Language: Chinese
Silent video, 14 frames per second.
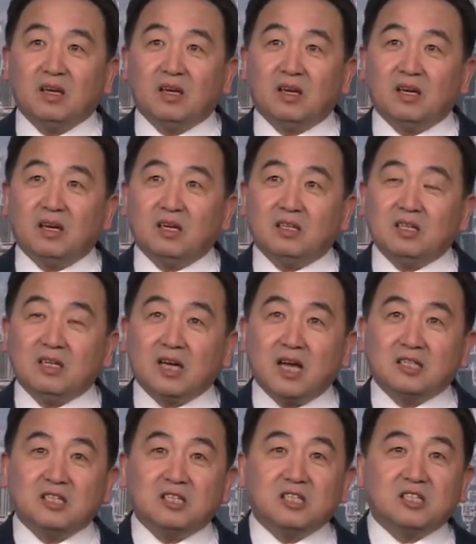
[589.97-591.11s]
呃，应该
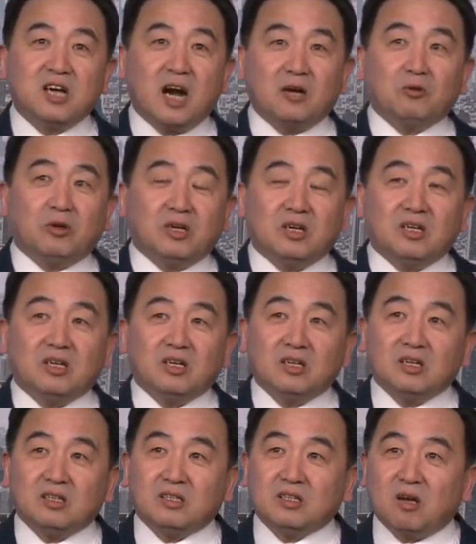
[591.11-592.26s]
是十二月
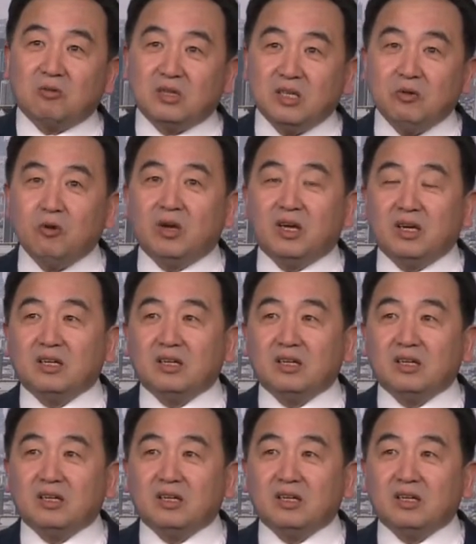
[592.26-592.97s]
到一月，